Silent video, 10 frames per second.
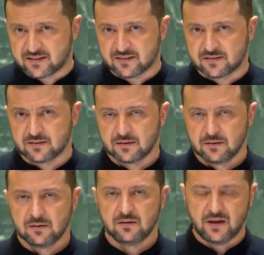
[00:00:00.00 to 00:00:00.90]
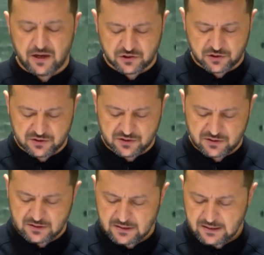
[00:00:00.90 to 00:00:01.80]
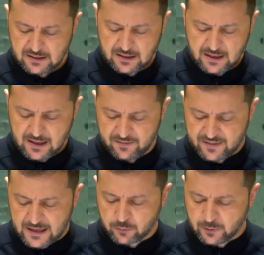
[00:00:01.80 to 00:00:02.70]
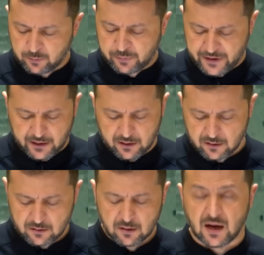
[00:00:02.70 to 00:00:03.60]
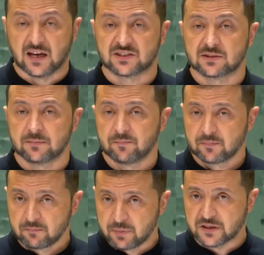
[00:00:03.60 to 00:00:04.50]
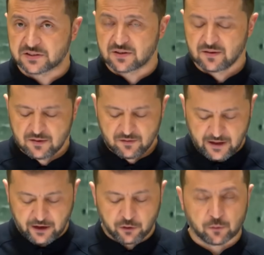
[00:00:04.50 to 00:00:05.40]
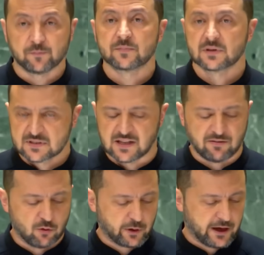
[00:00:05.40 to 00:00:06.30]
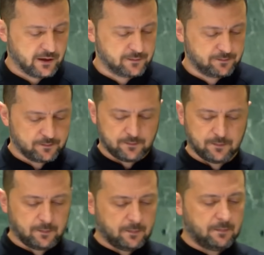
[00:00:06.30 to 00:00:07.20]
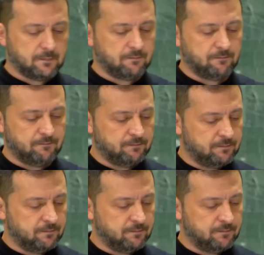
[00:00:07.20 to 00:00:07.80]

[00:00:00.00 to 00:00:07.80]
Hãy là Liên Hợp Quốc, và điều đó sẽ mang lại hòa bình cho chúng ta. Cảm ơn các bạn. Slava Ukraine.